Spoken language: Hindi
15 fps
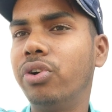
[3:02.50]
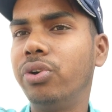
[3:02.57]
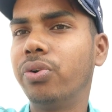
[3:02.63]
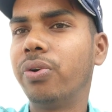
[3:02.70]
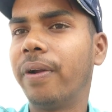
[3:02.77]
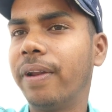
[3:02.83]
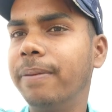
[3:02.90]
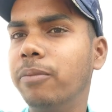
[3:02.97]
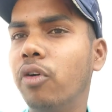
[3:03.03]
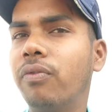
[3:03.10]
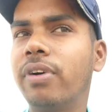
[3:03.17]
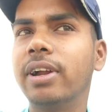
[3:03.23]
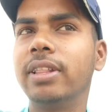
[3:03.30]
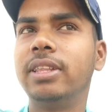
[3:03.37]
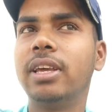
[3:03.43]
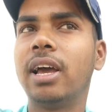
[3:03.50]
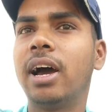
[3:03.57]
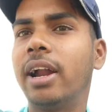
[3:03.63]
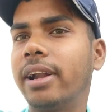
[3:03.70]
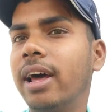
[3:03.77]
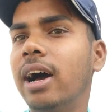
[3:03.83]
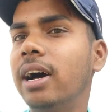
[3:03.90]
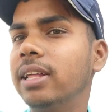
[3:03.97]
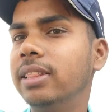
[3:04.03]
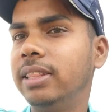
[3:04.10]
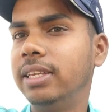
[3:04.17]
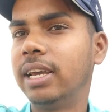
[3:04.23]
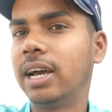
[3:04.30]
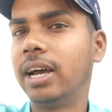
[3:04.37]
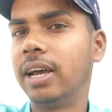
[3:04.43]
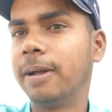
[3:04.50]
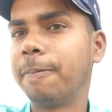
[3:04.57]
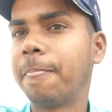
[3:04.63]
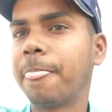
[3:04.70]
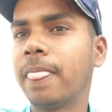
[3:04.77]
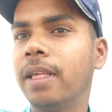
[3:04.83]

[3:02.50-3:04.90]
वो वीडियो रिमूव कर दिया है हटा दिया है